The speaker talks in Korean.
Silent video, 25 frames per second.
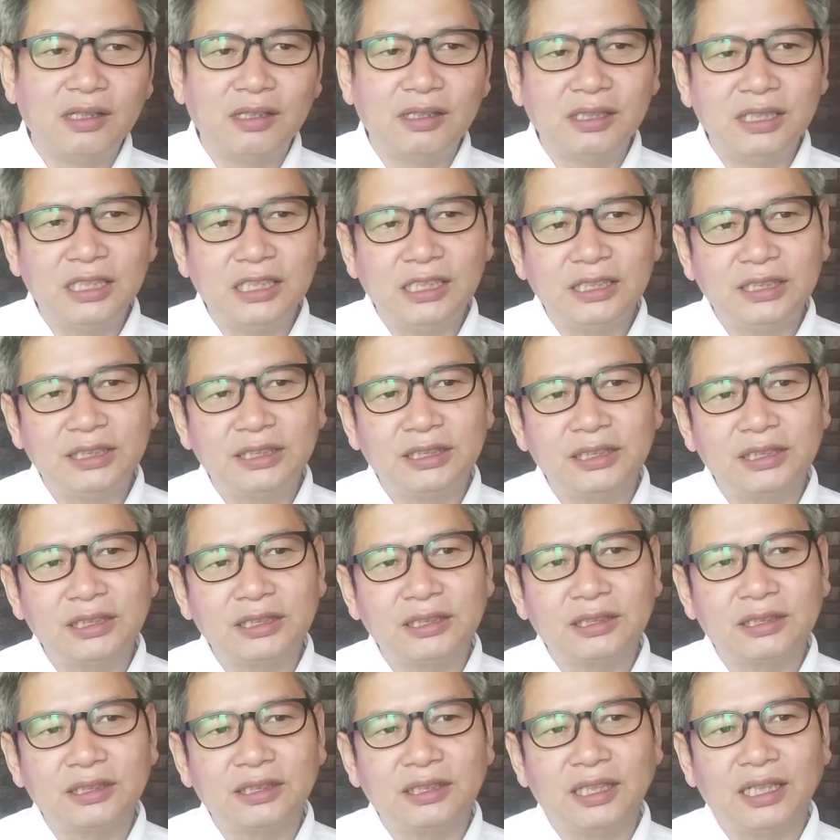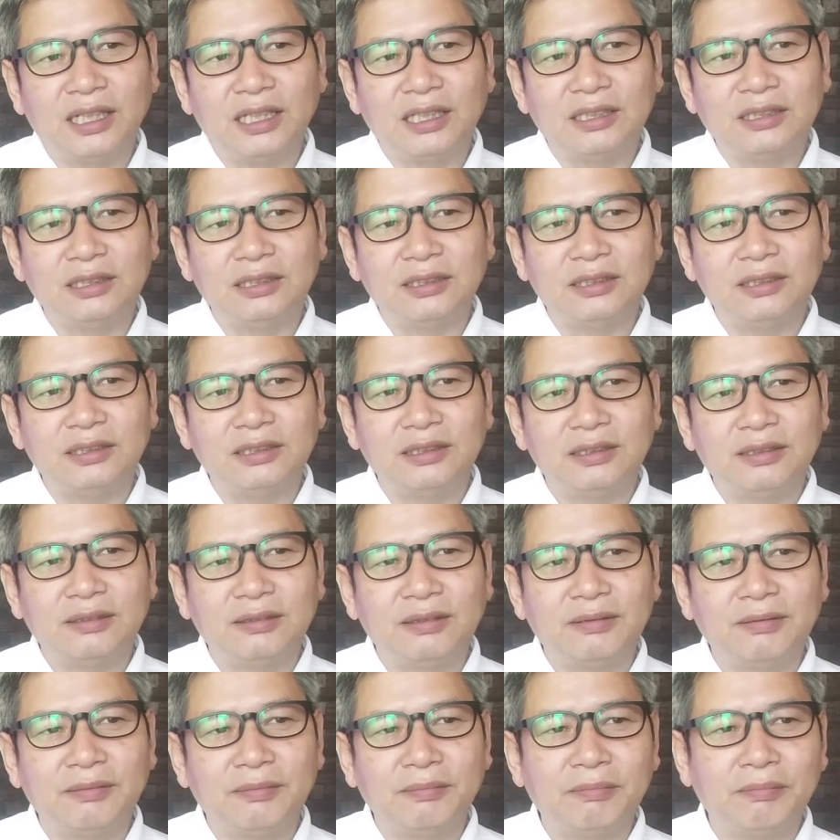어릴 적 나는
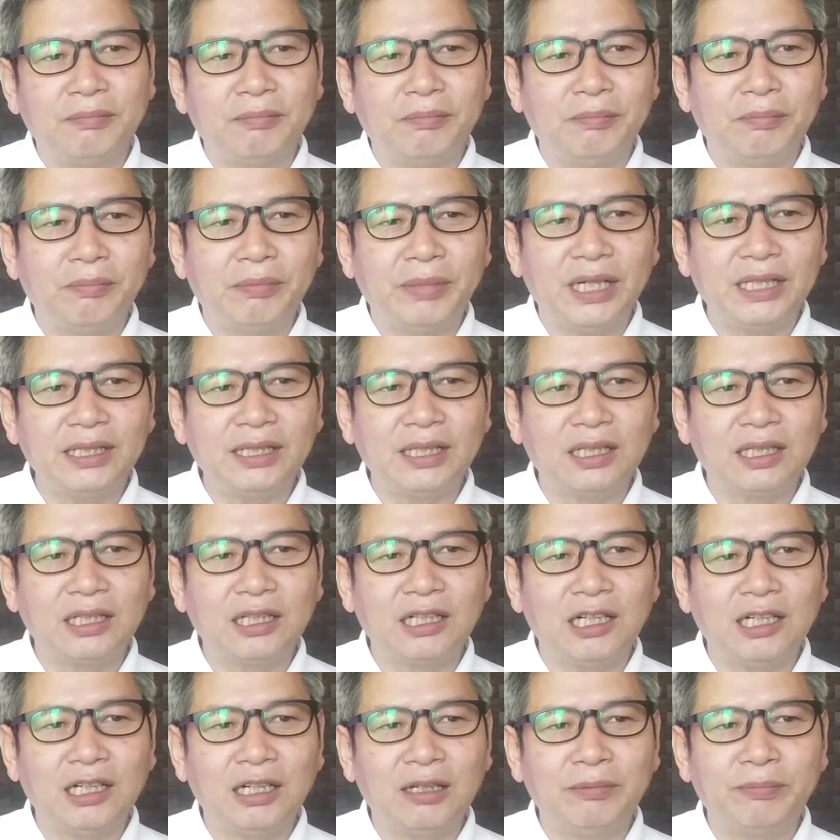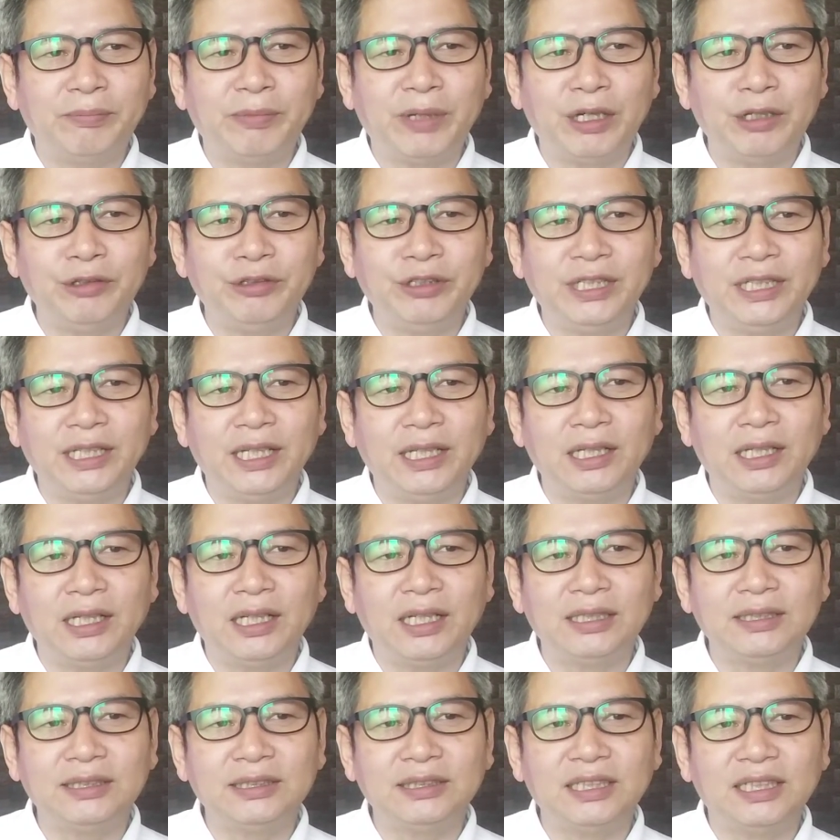바닷가 바위에
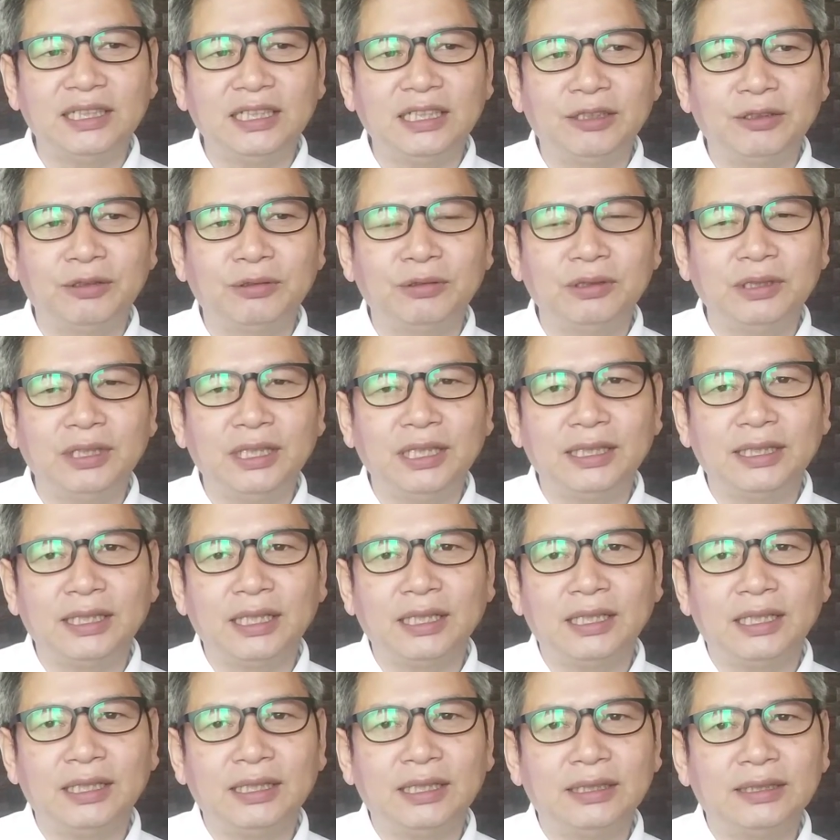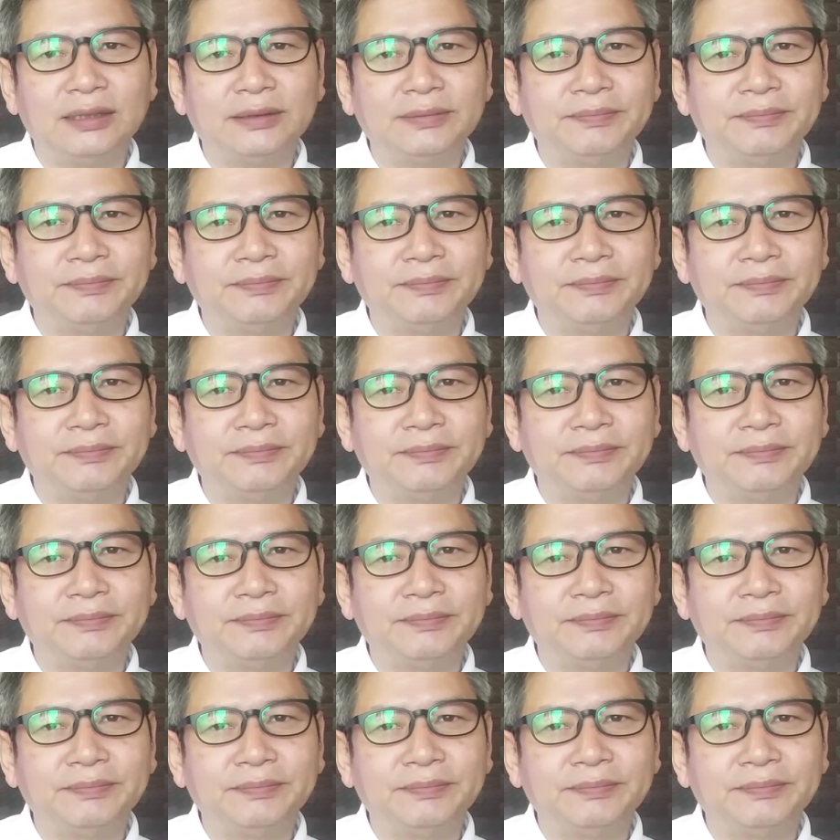앉아 있곤 했다.